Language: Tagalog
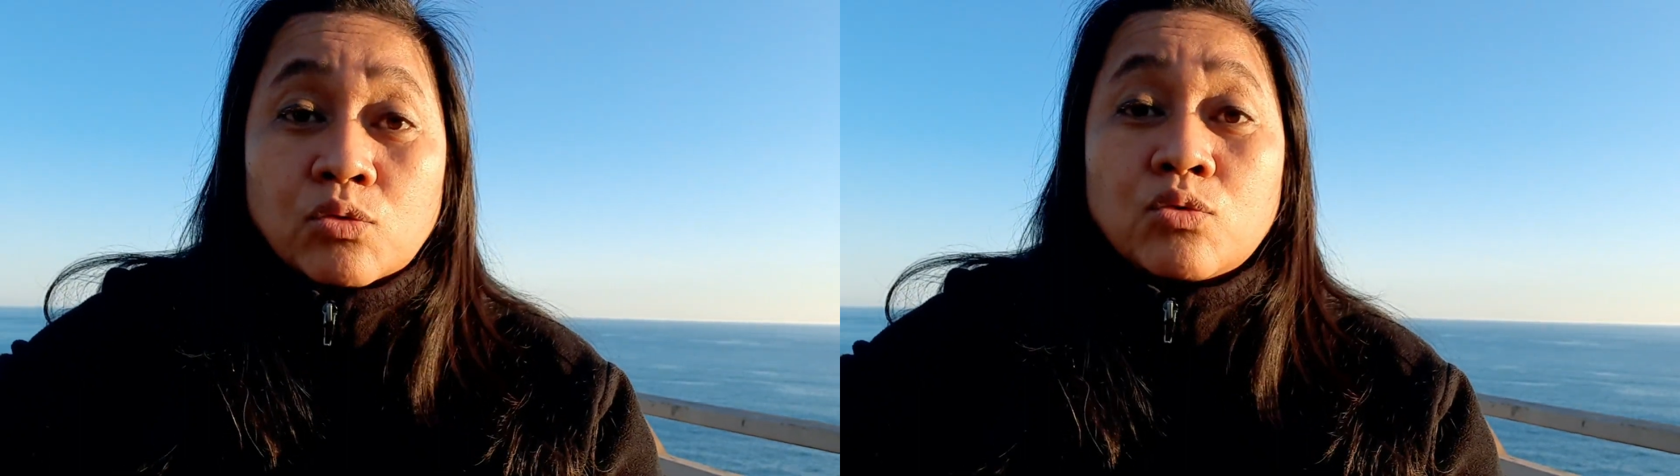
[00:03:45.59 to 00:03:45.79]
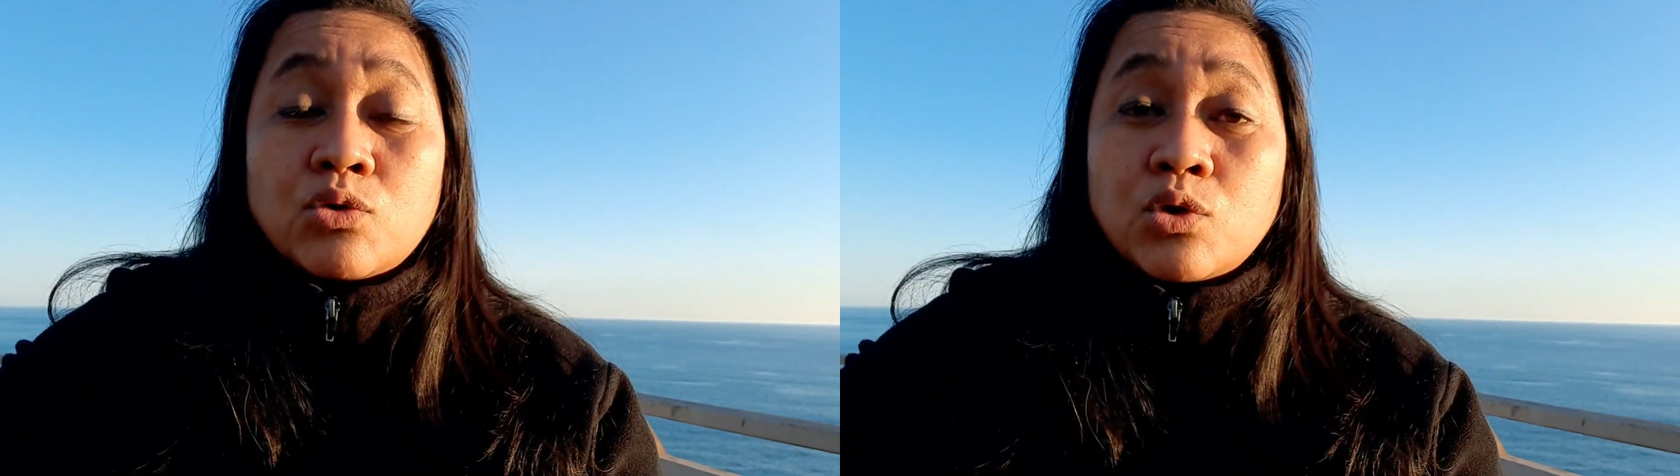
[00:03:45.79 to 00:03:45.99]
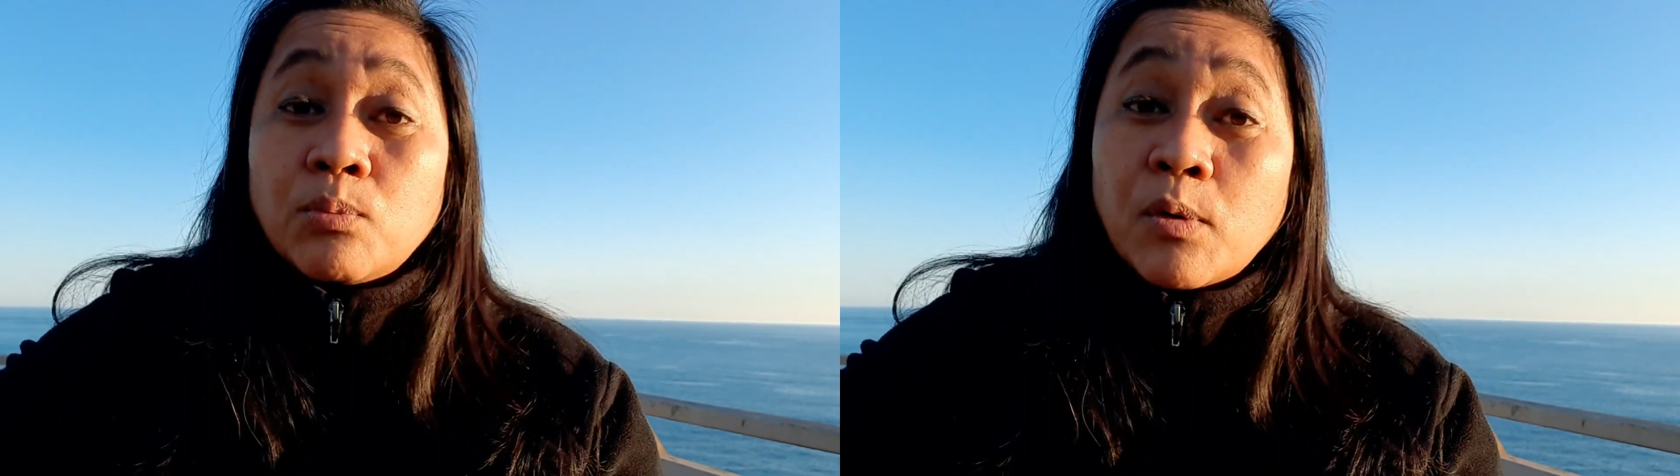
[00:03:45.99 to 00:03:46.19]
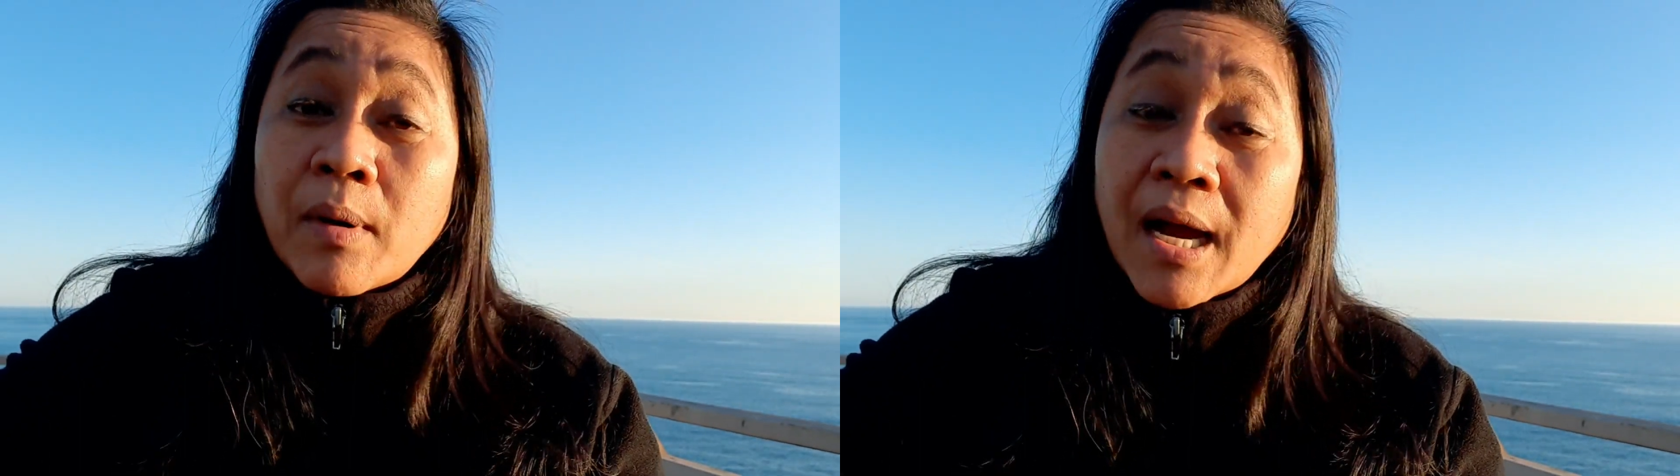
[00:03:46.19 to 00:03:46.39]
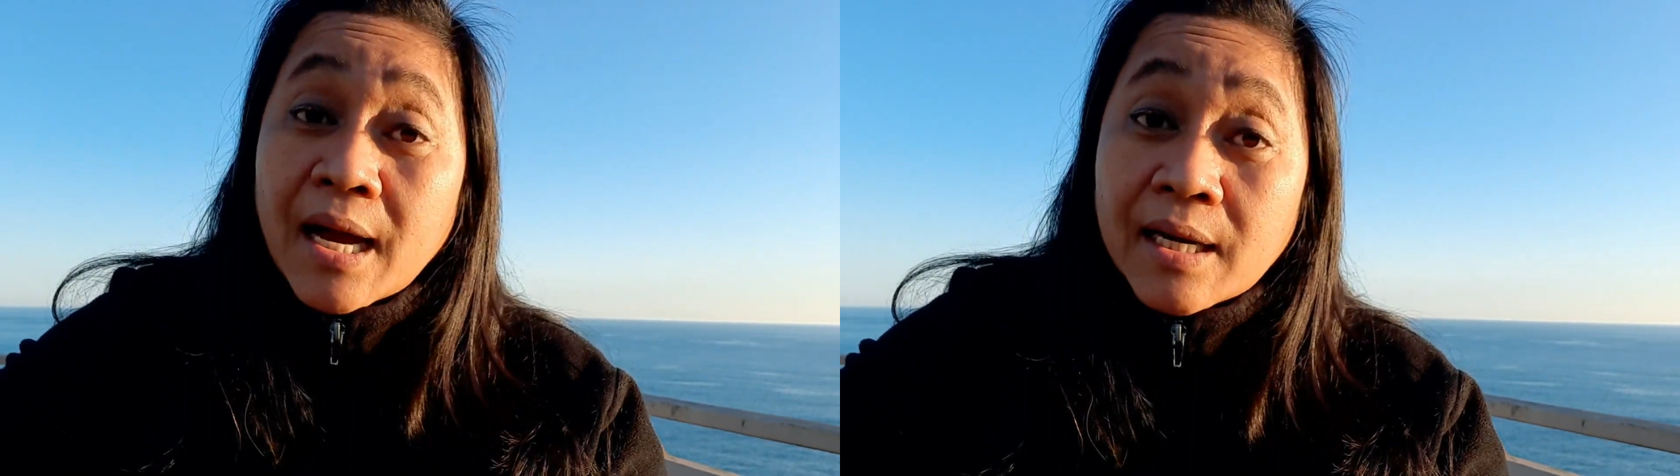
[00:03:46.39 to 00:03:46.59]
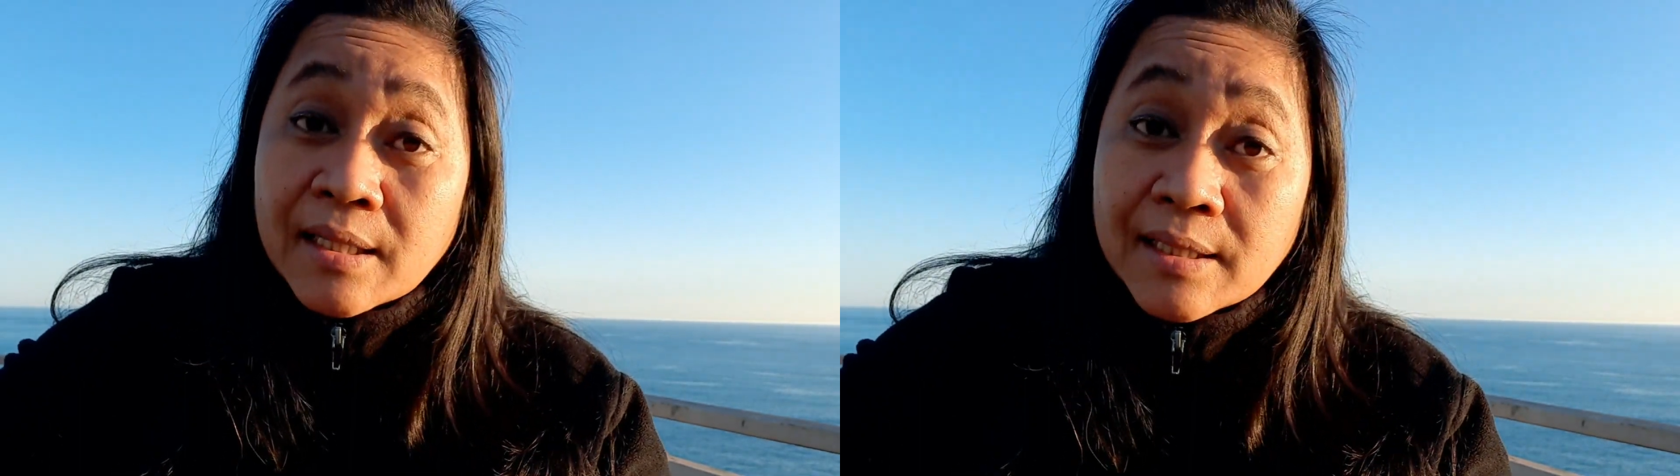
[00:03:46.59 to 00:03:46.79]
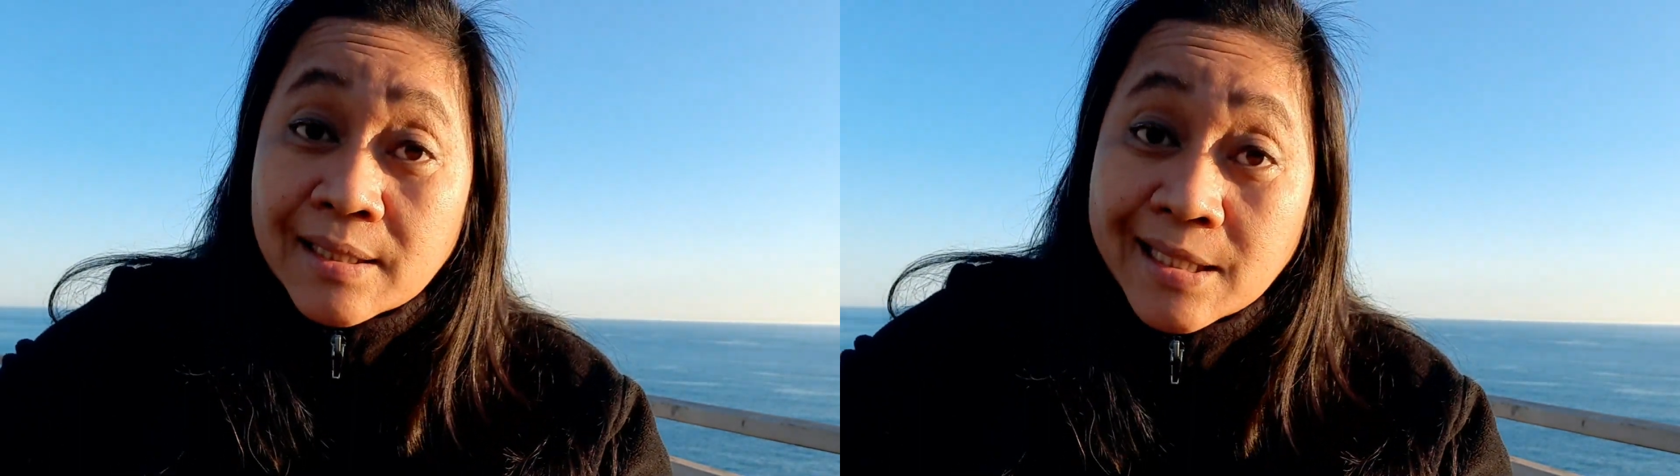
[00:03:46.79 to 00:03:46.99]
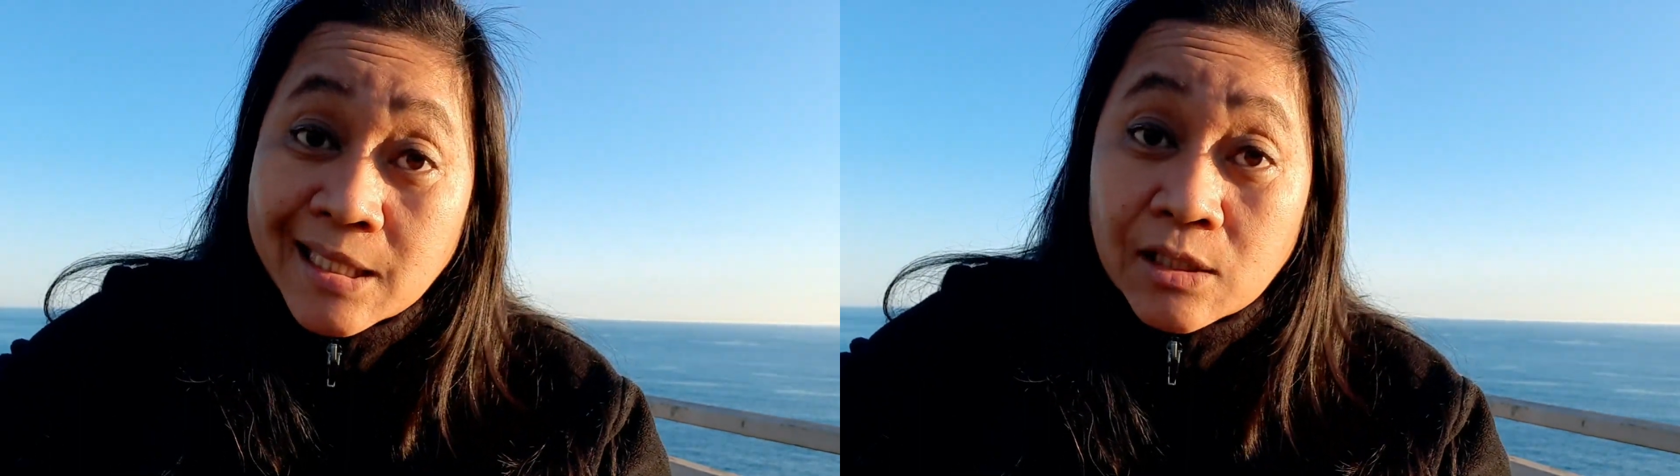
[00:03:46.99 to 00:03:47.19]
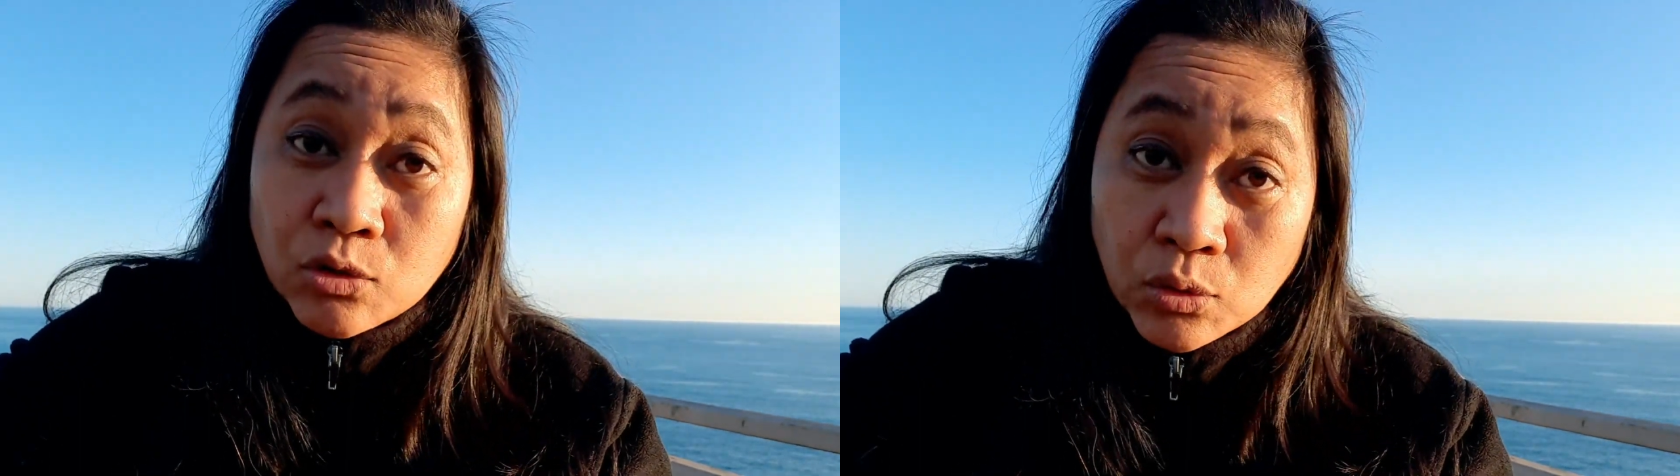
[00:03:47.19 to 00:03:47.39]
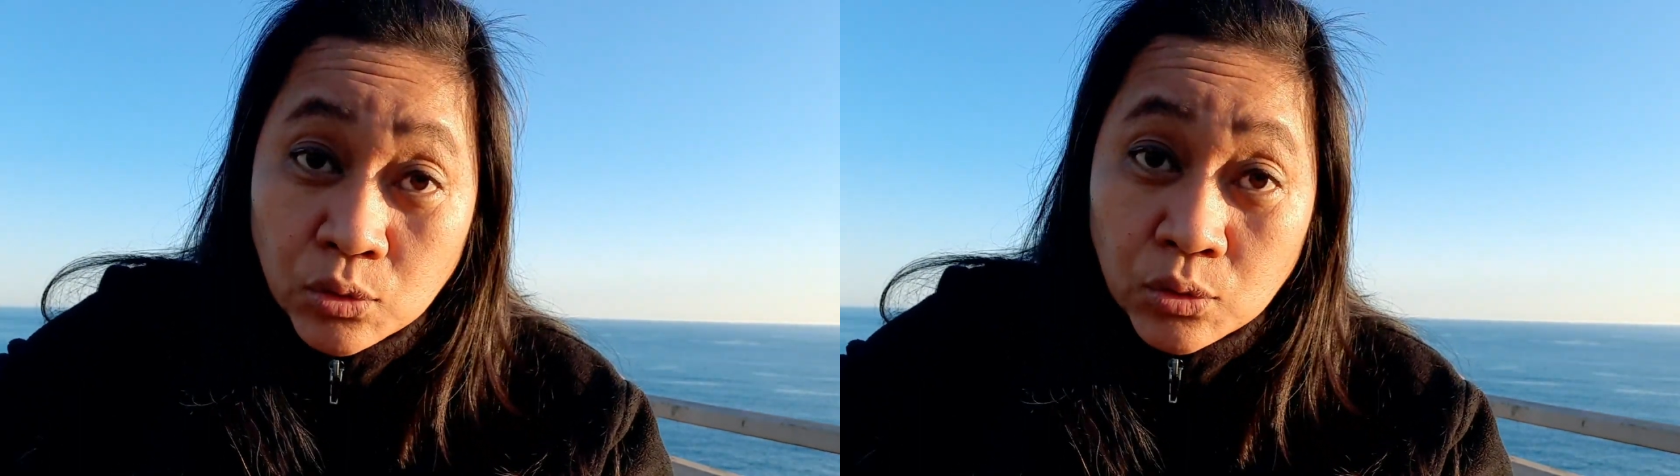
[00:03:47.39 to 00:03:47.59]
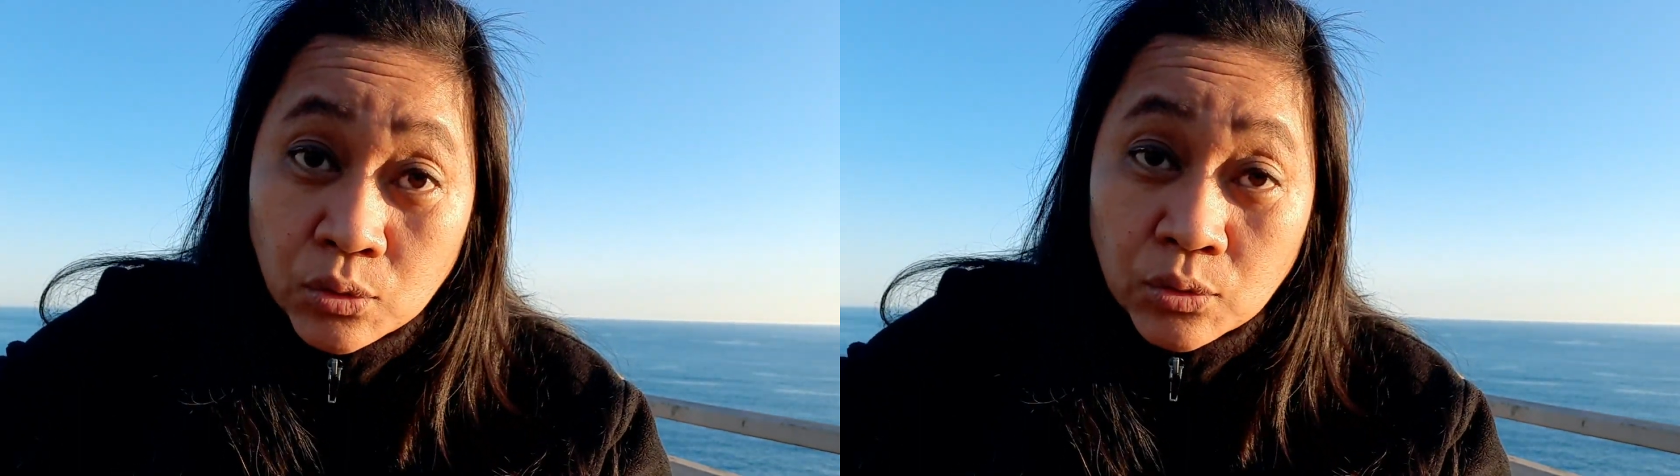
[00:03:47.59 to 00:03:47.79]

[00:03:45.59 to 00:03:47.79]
Kung gusto nyo pong mag-aral pag dito.